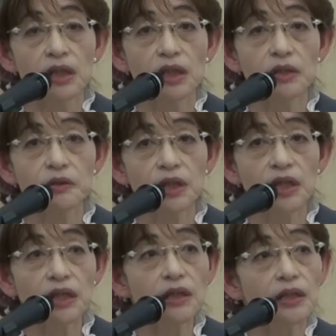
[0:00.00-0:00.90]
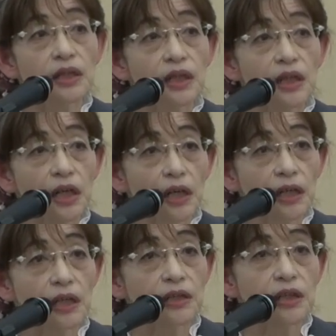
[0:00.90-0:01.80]
えー、それが、え書
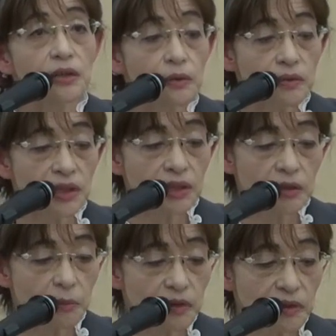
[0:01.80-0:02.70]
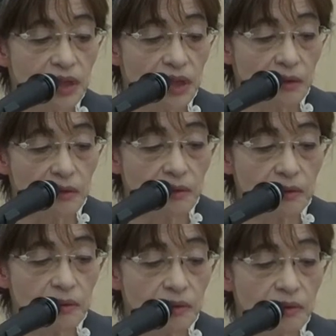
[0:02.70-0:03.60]
かれて当然のものである
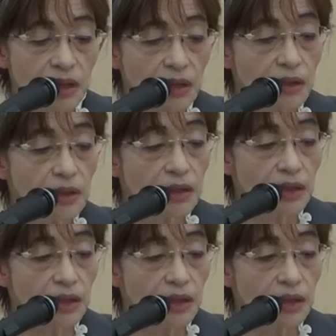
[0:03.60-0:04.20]
ということが、